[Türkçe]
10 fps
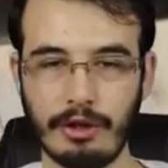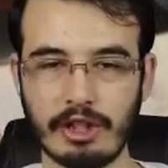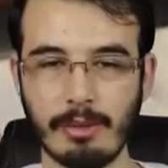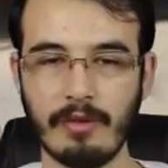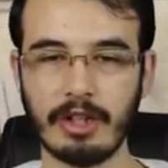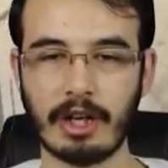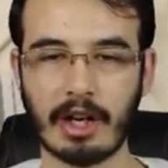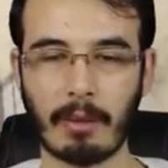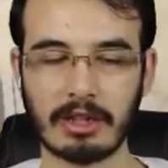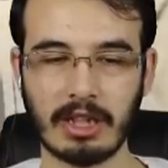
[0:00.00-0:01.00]
Recep İvedik
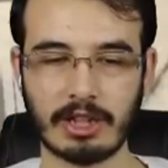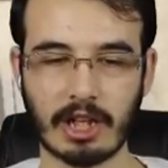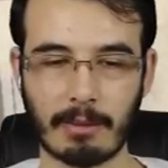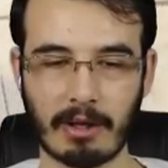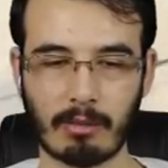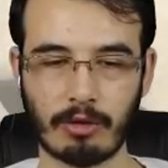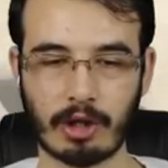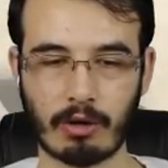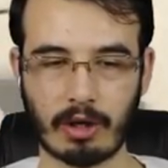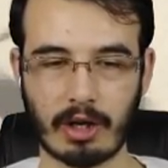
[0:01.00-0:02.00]
arabasıyla çarpalım
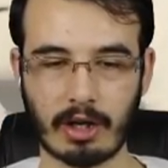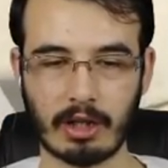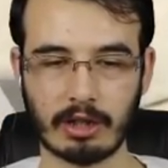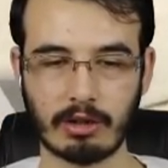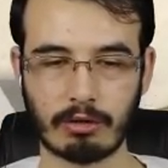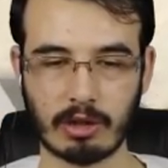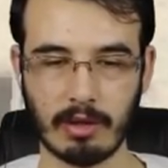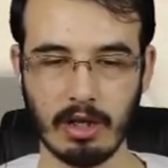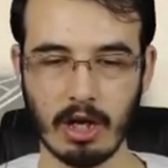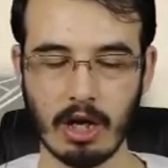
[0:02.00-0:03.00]
onları arkadaşlar o
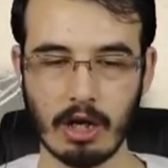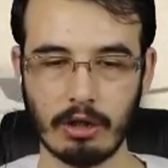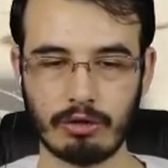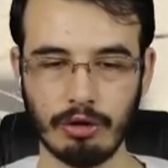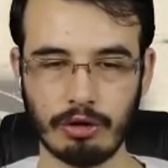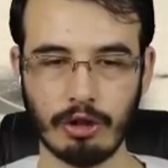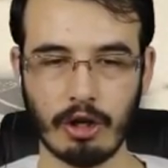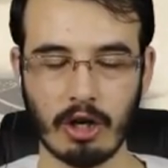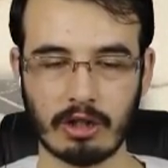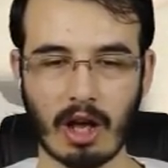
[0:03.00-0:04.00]
zaman.
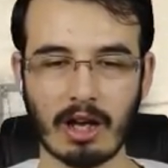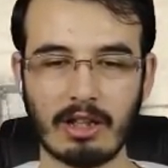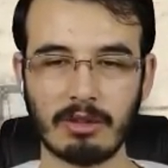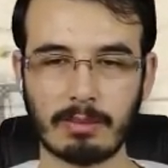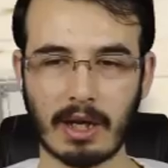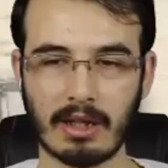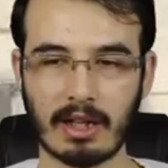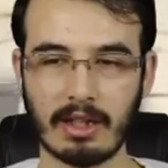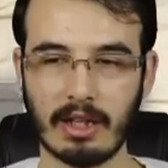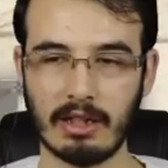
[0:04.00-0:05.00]
Çünkü tankımız
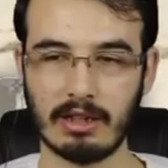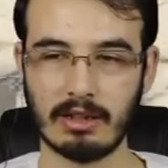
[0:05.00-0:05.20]
patladı.